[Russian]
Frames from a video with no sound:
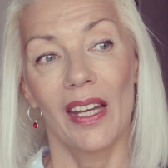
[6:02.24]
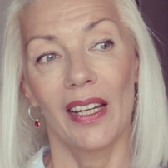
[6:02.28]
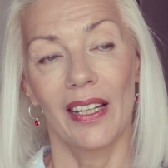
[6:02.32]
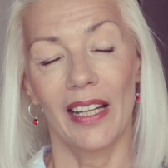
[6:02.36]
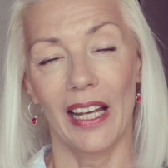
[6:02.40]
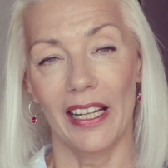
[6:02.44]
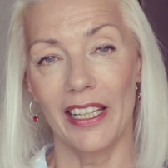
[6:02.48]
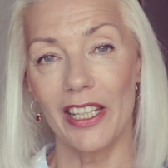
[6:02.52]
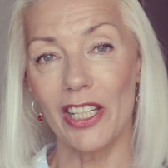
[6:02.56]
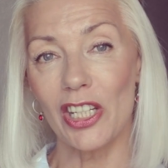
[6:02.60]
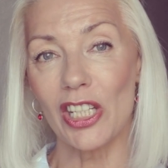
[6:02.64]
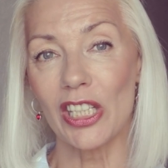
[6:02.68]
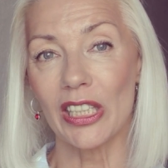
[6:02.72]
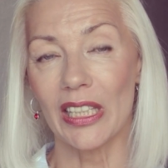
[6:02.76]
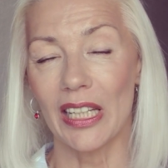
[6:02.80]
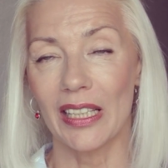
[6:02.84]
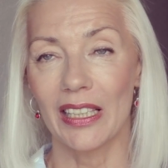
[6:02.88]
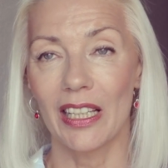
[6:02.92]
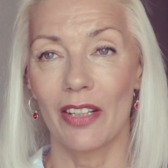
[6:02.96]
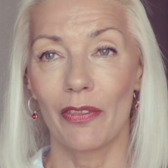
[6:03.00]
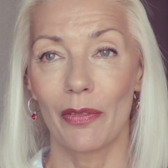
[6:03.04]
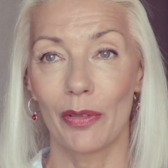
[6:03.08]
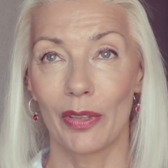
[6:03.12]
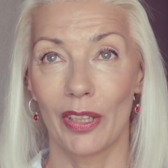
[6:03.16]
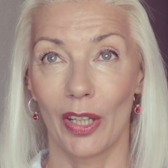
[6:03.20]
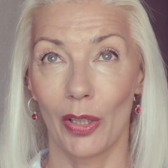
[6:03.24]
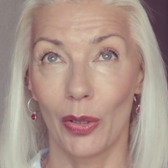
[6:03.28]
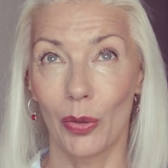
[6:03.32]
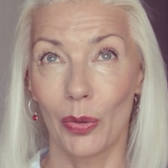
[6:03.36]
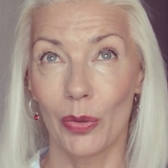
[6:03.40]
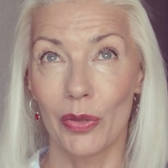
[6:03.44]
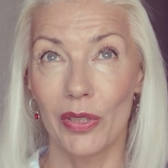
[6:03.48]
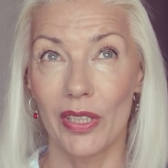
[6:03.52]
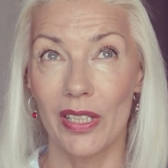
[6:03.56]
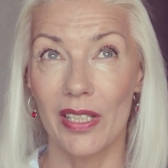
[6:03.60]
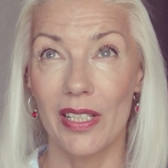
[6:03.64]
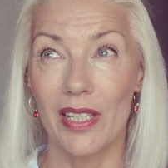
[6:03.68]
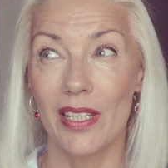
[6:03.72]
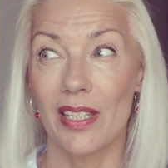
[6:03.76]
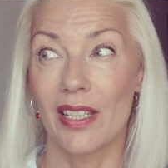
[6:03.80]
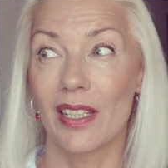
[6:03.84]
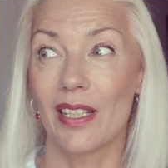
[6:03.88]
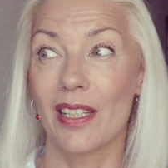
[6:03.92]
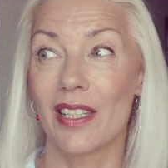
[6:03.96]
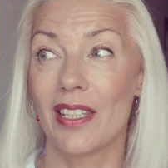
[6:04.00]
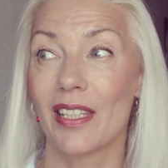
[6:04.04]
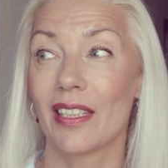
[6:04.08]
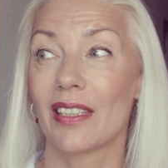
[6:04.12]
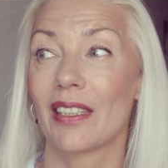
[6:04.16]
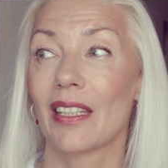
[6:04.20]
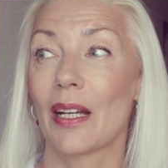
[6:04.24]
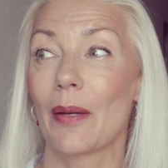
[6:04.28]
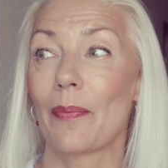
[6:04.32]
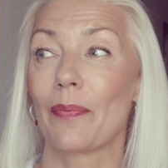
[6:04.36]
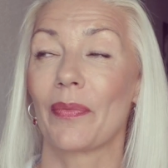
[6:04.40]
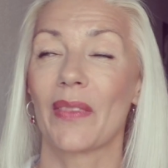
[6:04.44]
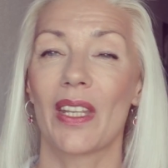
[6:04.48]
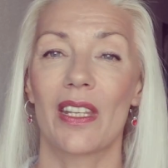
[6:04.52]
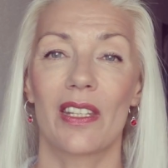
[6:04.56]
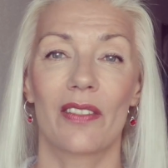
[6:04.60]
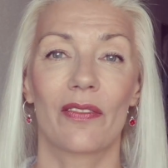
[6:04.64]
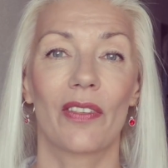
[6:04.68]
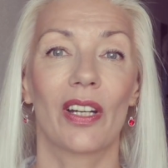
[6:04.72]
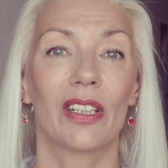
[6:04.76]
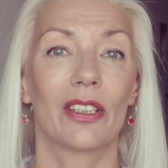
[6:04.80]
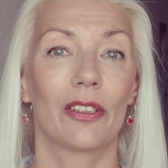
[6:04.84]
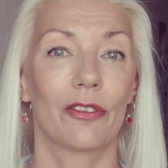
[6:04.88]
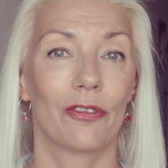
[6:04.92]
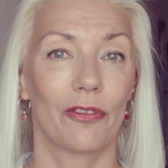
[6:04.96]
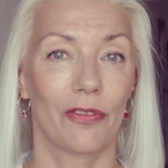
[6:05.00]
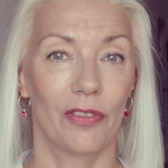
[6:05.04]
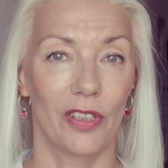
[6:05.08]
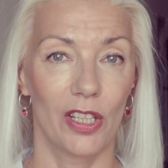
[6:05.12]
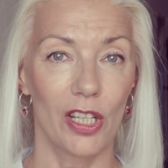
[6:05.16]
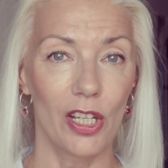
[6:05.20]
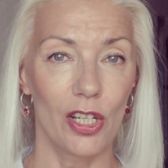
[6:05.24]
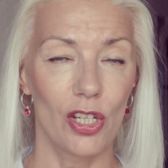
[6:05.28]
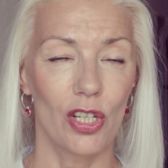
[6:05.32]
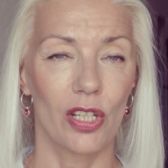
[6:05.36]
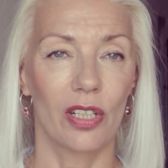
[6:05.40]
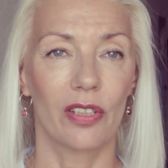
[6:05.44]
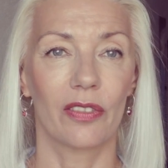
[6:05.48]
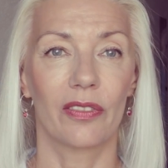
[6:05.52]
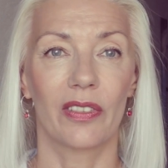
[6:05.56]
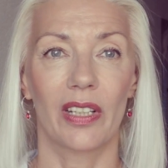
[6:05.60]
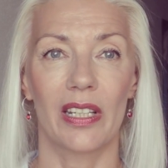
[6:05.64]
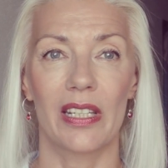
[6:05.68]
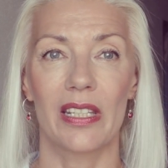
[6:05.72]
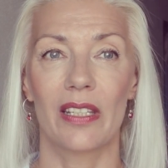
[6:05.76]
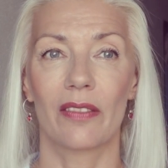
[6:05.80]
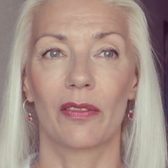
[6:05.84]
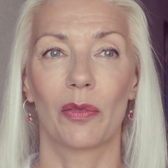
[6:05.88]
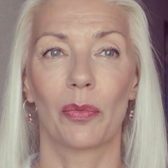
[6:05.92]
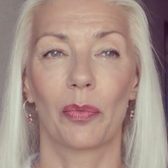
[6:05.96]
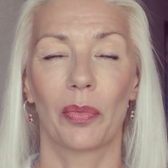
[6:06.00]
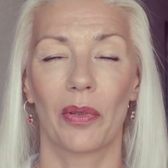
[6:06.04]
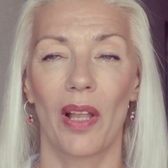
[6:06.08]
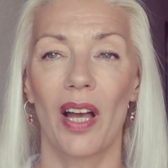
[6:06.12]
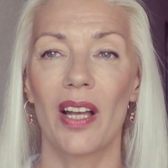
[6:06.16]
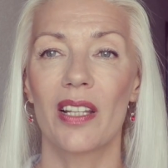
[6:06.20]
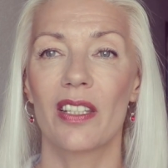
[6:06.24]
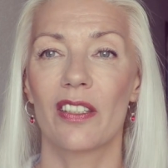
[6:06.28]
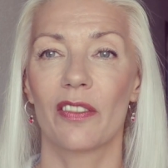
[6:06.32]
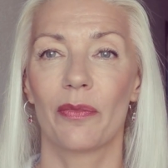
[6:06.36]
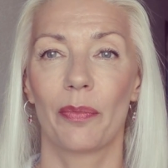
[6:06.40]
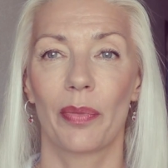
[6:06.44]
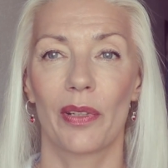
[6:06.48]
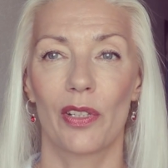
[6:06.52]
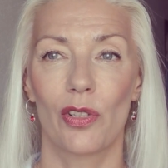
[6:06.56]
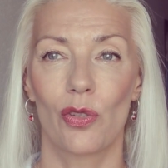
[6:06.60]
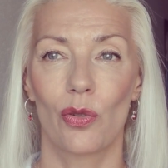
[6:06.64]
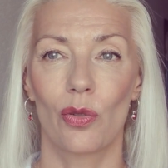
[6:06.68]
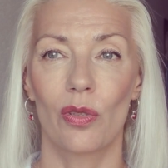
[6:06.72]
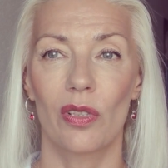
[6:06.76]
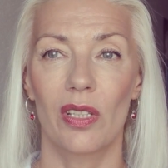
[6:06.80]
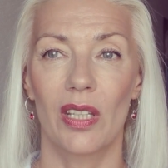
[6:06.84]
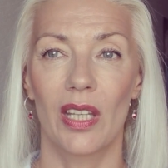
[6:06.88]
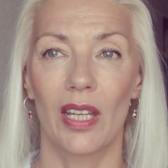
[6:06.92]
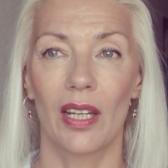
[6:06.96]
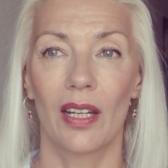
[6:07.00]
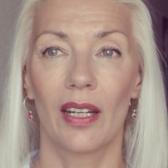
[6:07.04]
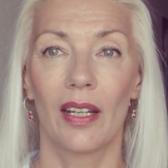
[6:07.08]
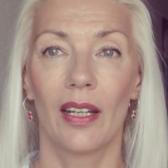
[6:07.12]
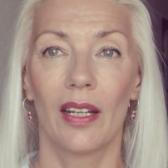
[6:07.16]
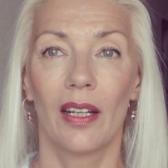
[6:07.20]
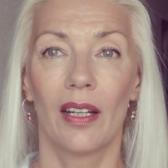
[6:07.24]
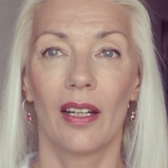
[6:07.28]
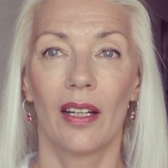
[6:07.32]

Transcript: И, конечно, когда вы находитесь где-то на званом вечере, в красивом платье, в прическе,